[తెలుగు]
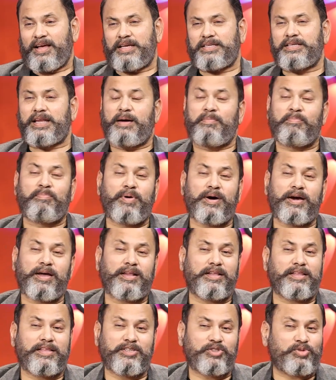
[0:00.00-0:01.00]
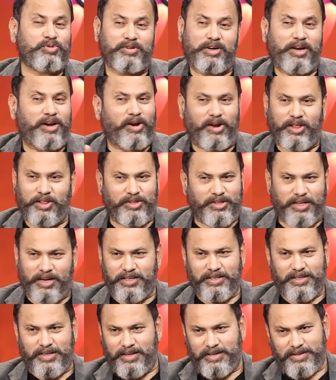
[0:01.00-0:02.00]
అసలు అబ్బాయిలు తీసుకుంటారో లేదో
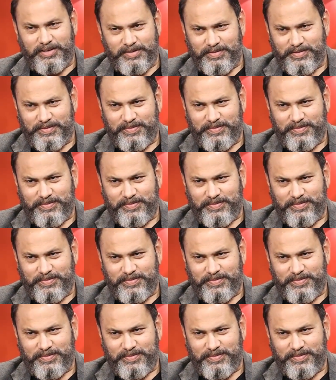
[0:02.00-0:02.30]
తెలియదు కానీ